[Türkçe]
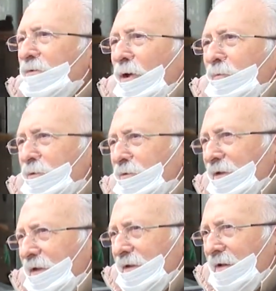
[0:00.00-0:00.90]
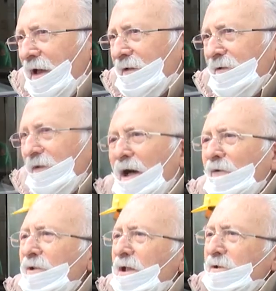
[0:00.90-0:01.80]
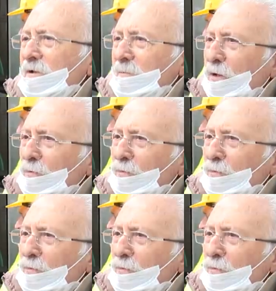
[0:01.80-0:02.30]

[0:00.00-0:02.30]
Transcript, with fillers: yok burada dediler. Havyarsız ben